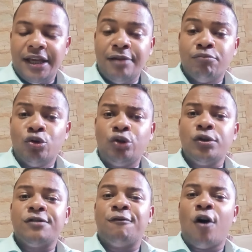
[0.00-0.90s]
E
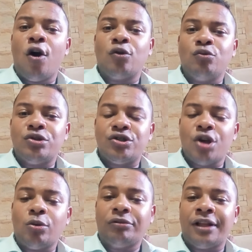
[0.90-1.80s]
muitos fogos
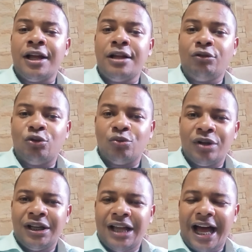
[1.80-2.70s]
soltando.
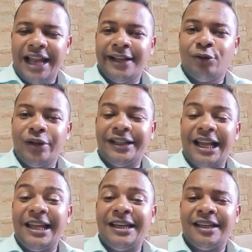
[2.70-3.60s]
Aleluia de
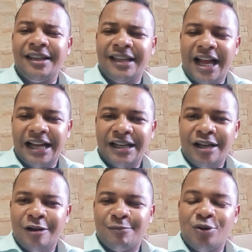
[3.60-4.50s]
alegria.
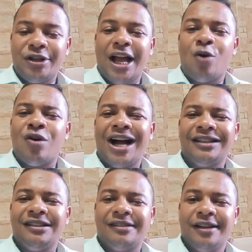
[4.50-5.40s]
Porque a honra
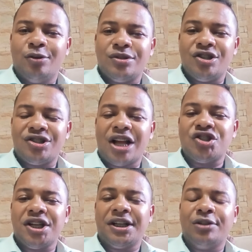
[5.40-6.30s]
de Deus está
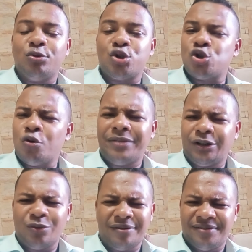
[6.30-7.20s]
chegando sobre a
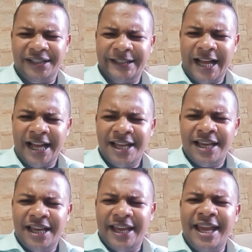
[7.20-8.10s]
tua vida.
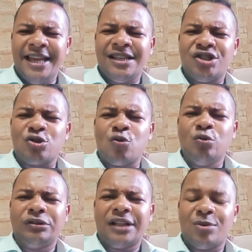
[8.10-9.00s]
Ei,
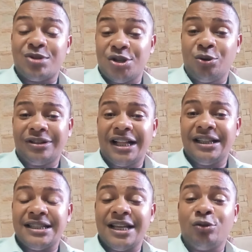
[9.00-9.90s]
escuta, o Senhor está
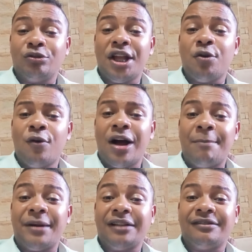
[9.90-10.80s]
dizendo: tem honra
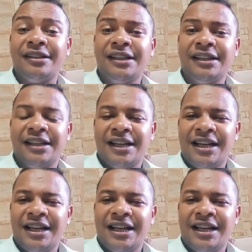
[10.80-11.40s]
para ti